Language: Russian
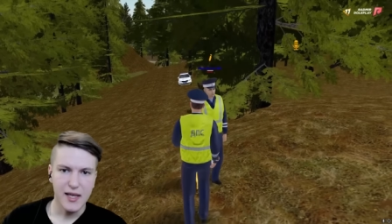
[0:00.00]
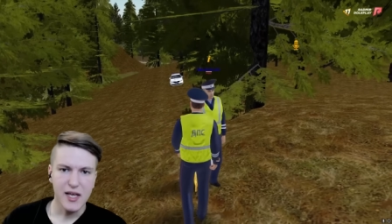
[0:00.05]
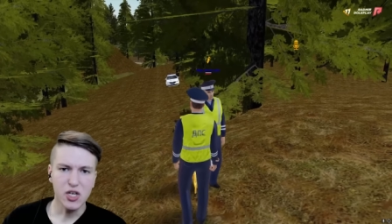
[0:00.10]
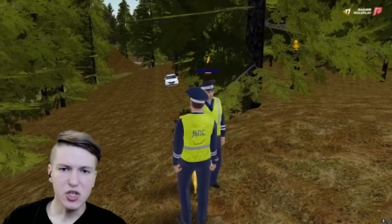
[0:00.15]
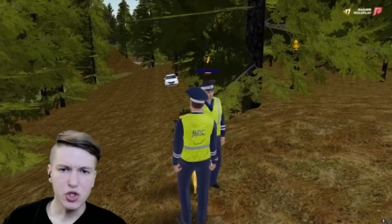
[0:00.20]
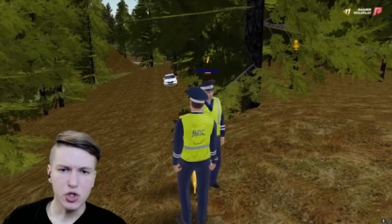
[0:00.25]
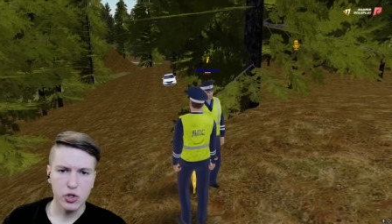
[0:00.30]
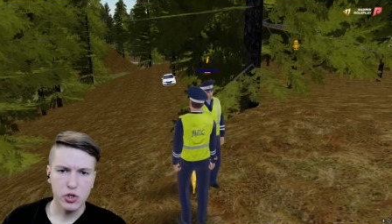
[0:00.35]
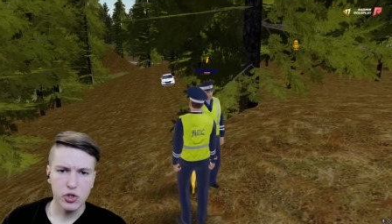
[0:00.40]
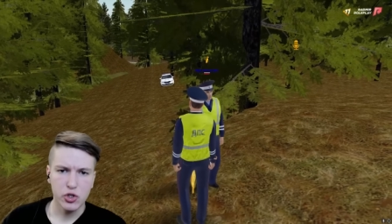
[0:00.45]

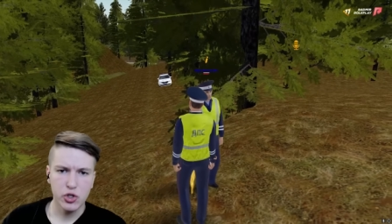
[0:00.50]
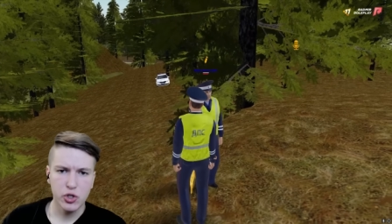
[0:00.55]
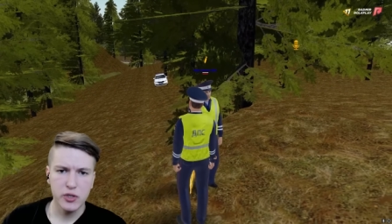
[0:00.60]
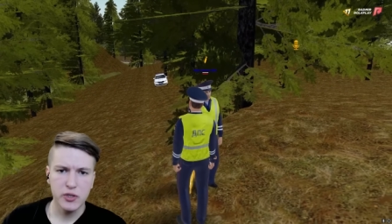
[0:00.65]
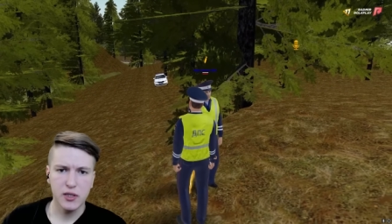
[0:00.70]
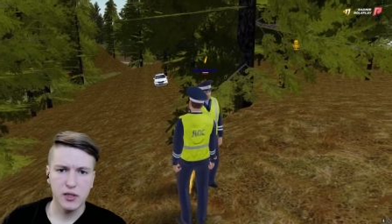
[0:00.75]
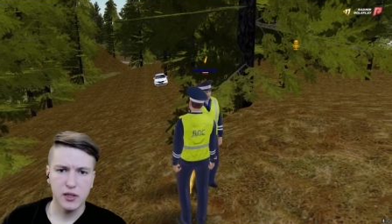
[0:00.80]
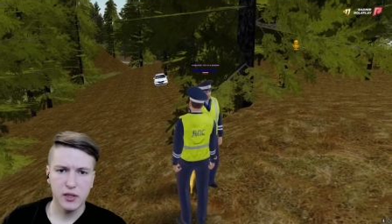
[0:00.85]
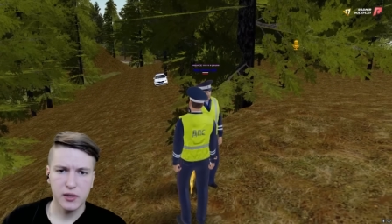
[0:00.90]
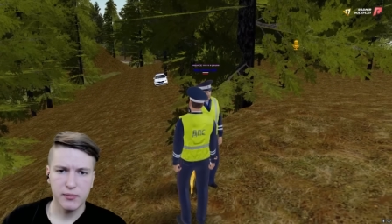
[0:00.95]
Знаешь, что,
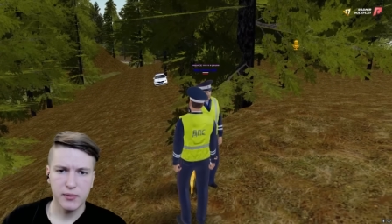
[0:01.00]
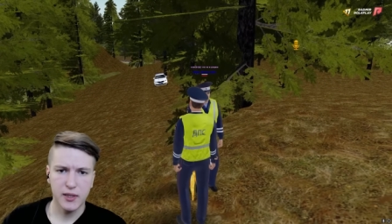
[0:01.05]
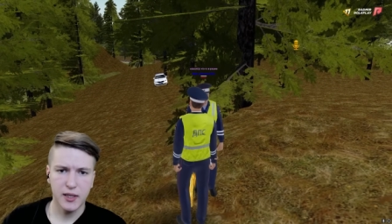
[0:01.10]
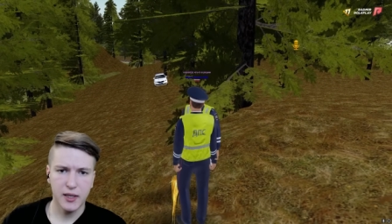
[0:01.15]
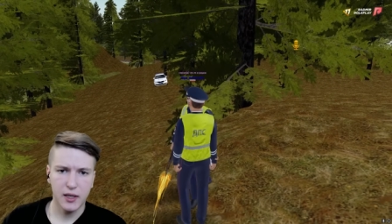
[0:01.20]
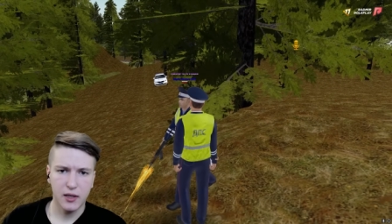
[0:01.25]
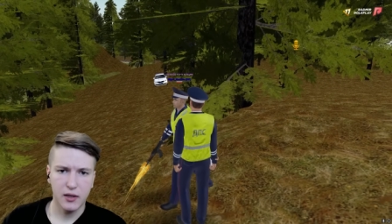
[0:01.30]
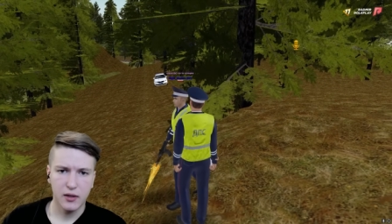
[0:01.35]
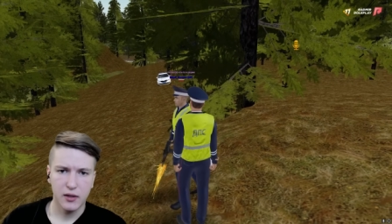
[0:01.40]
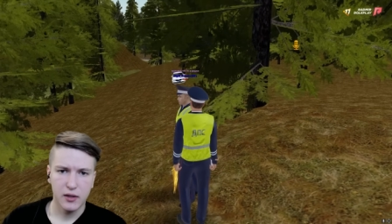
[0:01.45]
делаем,
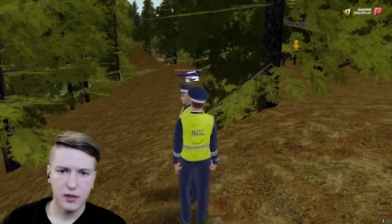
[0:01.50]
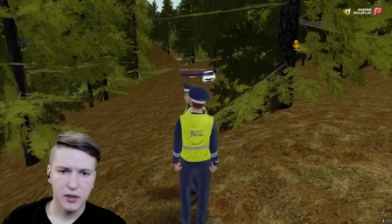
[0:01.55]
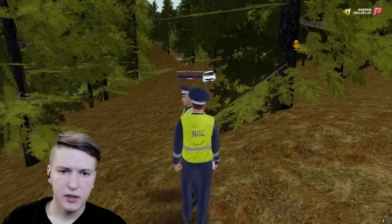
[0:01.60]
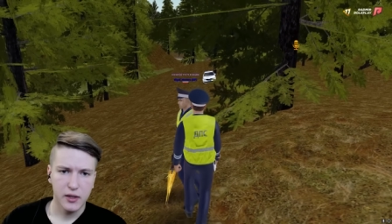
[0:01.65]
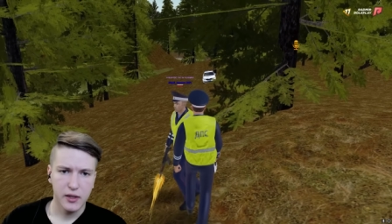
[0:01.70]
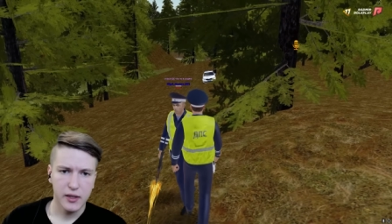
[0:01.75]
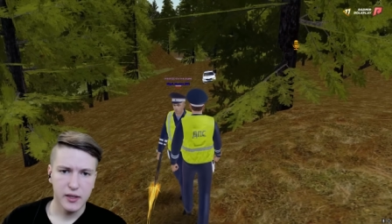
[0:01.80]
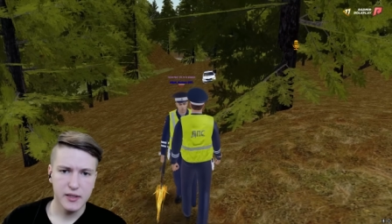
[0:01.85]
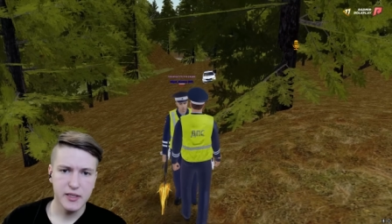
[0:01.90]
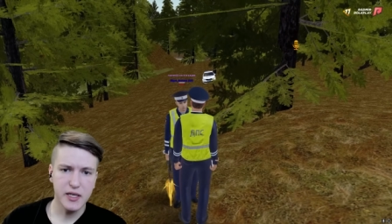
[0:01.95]
Мигель?
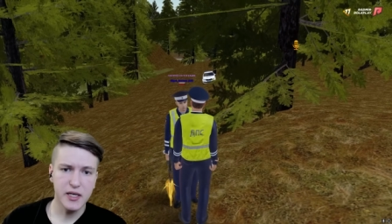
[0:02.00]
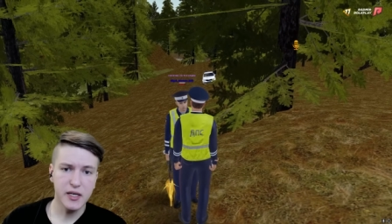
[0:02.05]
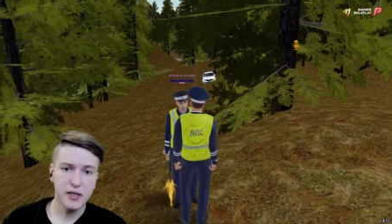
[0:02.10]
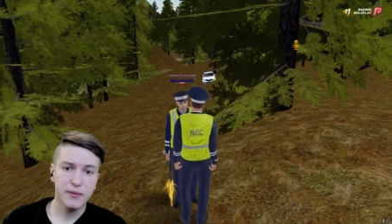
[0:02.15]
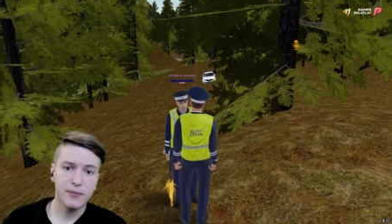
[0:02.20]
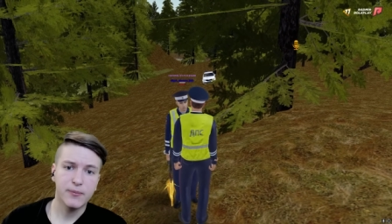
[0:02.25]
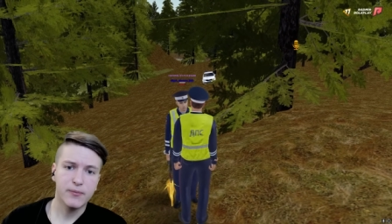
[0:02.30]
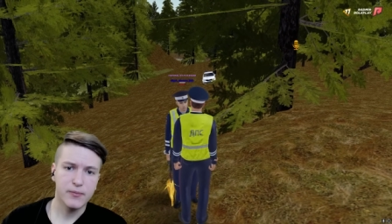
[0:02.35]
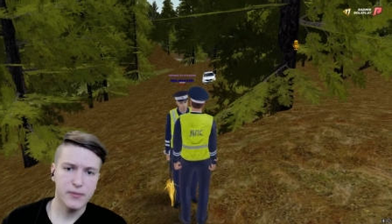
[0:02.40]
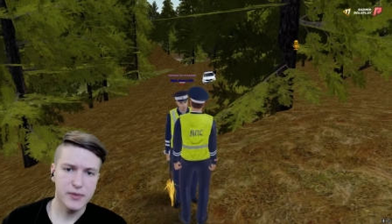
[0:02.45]

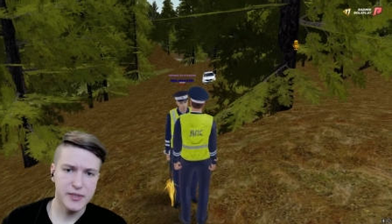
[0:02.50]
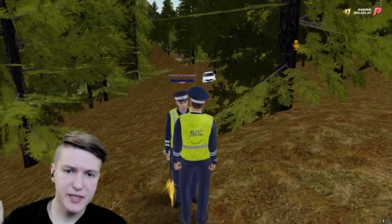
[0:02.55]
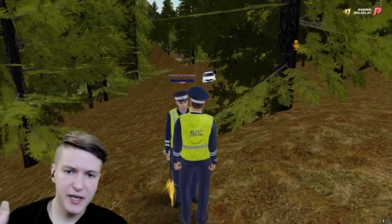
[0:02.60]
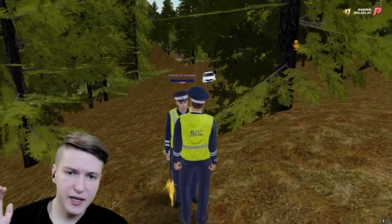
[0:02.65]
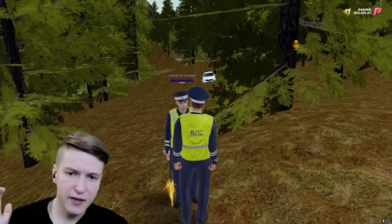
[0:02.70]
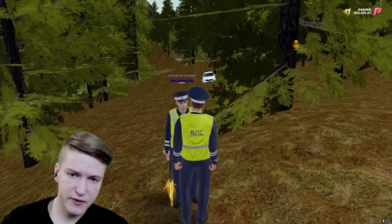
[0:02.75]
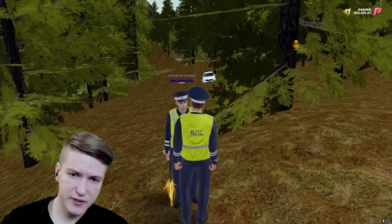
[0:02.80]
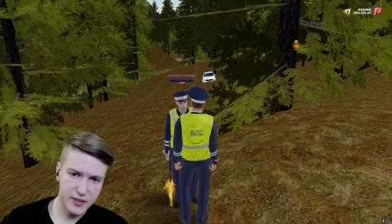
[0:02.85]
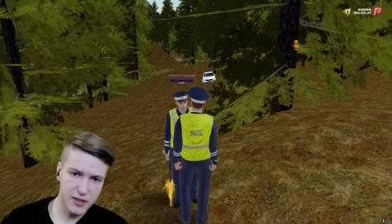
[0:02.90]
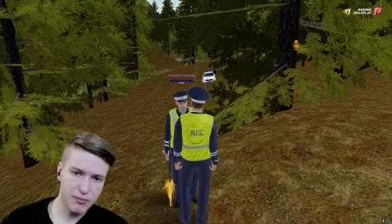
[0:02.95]
Иди
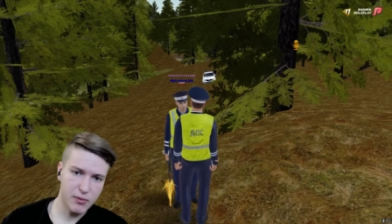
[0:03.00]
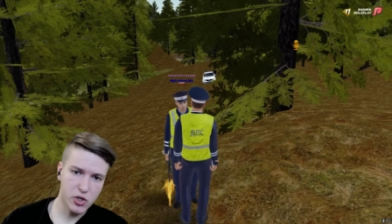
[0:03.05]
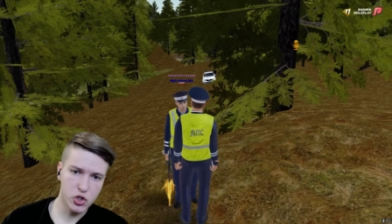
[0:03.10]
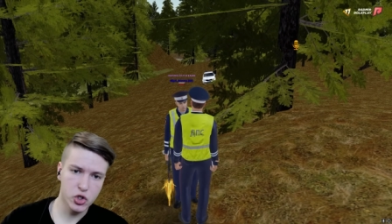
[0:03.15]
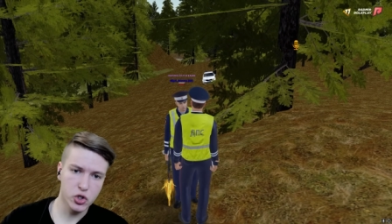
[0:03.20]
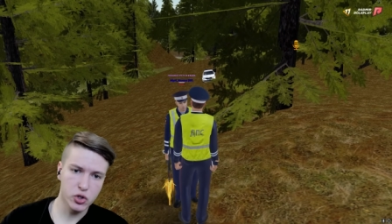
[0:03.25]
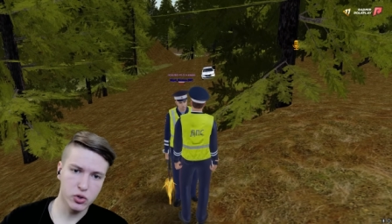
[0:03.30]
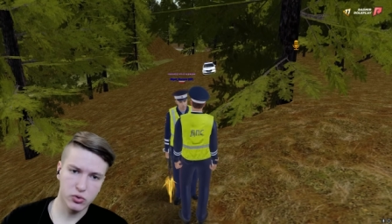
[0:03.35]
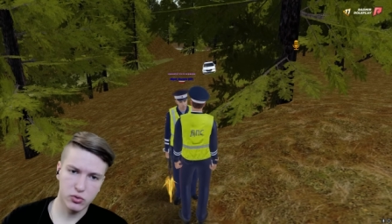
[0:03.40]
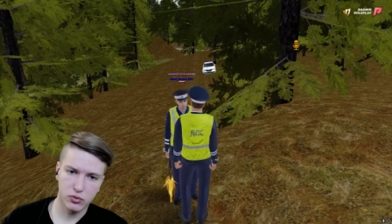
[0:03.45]
сядь за
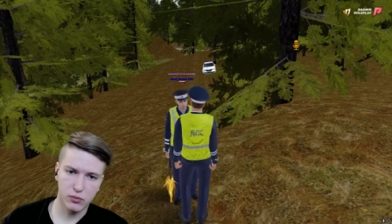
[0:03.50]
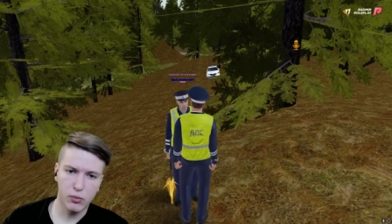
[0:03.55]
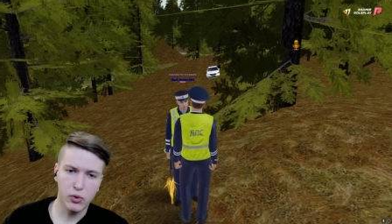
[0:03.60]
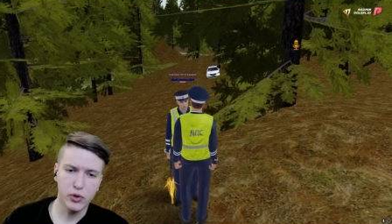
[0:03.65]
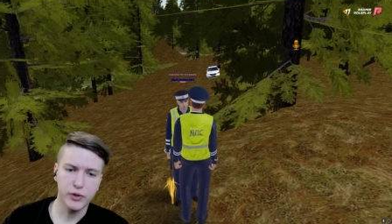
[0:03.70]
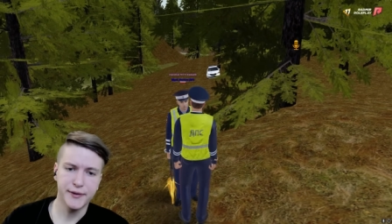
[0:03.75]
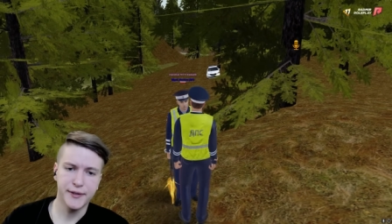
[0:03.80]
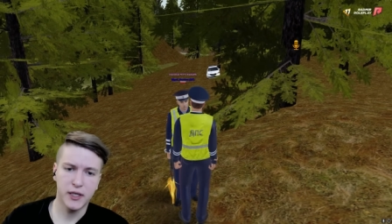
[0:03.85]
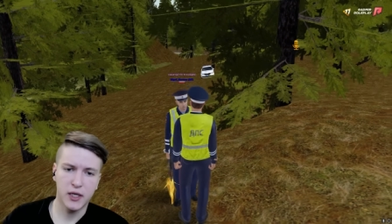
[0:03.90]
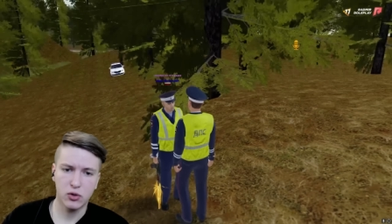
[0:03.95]
машину,
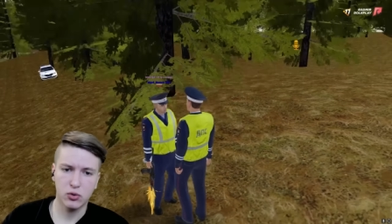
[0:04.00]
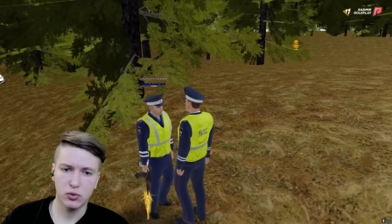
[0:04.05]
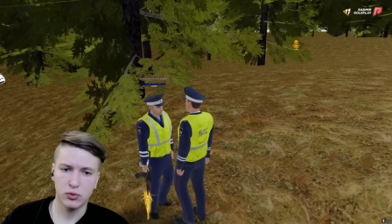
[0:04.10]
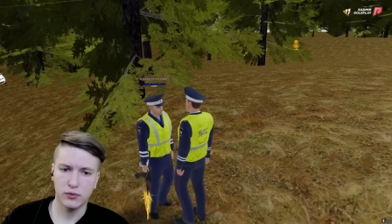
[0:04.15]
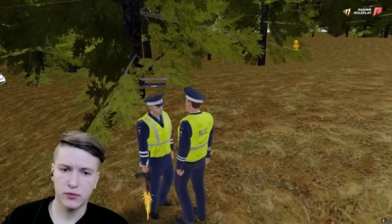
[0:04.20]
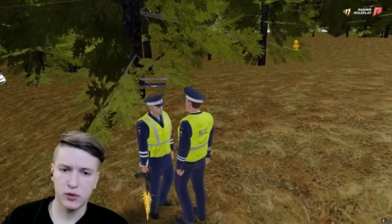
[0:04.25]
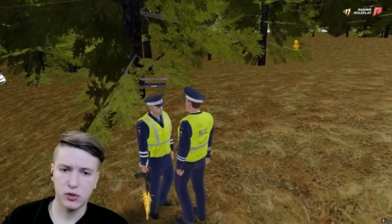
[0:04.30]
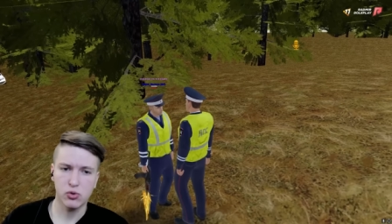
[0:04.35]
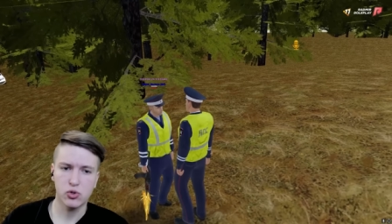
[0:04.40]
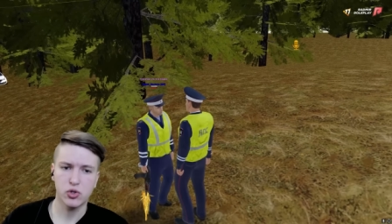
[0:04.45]
будь
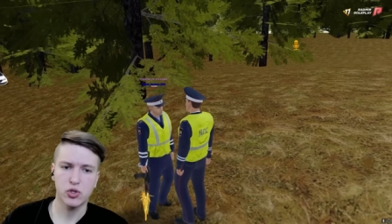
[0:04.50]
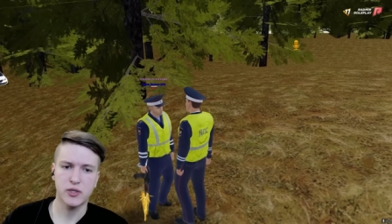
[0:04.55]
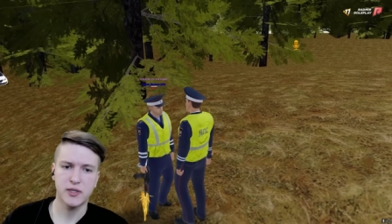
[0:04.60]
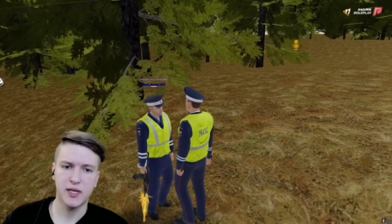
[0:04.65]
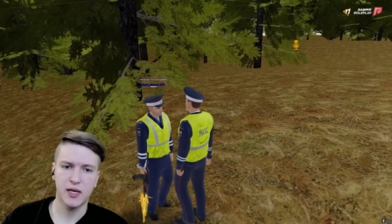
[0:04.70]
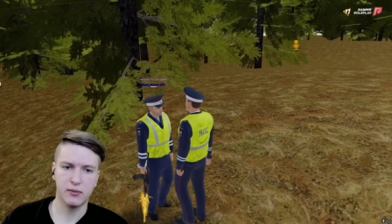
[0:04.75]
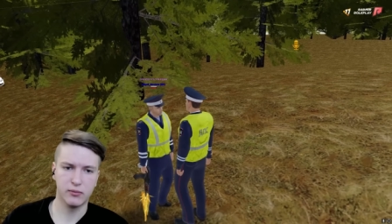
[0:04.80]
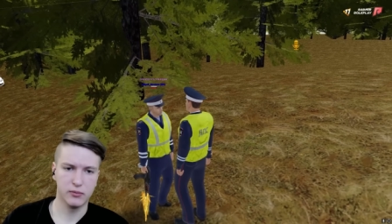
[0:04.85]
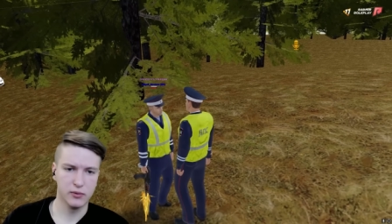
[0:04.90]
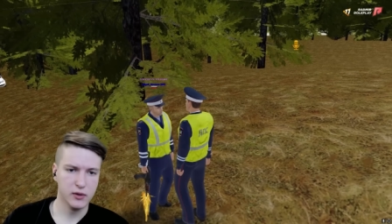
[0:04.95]
наготове, я лучше
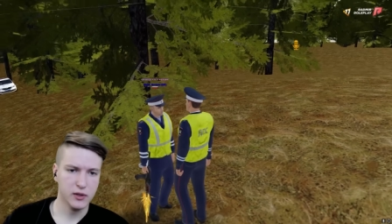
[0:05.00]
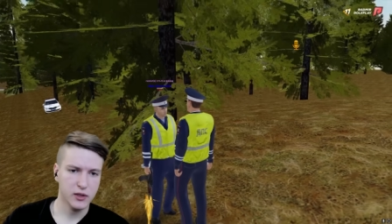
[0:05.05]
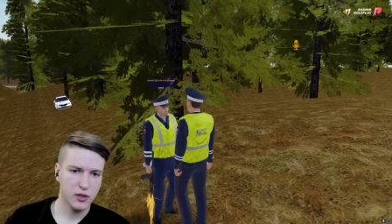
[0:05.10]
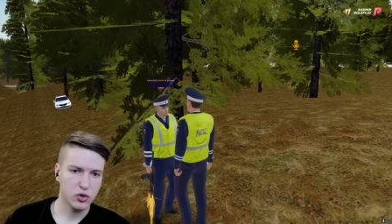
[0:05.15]
сам.